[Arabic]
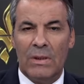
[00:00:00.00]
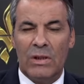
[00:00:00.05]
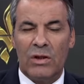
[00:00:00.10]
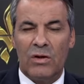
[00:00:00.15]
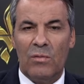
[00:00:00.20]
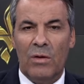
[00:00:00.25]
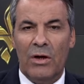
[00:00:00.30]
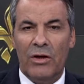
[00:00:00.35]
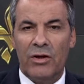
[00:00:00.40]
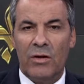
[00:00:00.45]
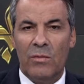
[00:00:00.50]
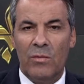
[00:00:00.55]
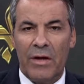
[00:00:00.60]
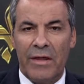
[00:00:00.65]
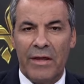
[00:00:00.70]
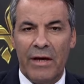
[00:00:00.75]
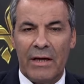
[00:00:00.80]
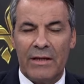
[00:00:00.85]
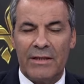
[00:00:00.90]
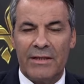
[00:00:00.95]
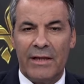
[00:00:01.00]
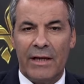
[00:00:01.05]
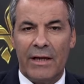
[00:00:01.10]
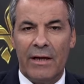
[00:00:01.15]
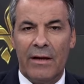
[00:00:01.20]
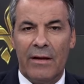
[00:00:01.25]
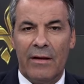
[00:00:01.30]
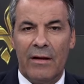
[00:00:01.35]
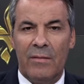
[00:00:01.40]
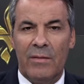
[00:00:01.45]
انتم عندكم وثائق
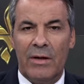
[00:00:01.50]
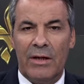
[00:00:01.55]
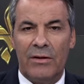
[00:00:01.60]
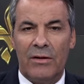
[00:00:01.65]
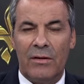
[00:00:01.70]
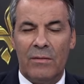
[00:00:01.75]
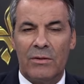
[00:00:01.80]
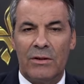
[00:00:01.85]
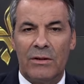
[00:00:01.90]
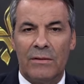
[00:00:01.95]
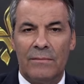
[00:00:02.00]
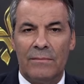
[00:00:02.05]
السكن هذا ولا ما عندكمش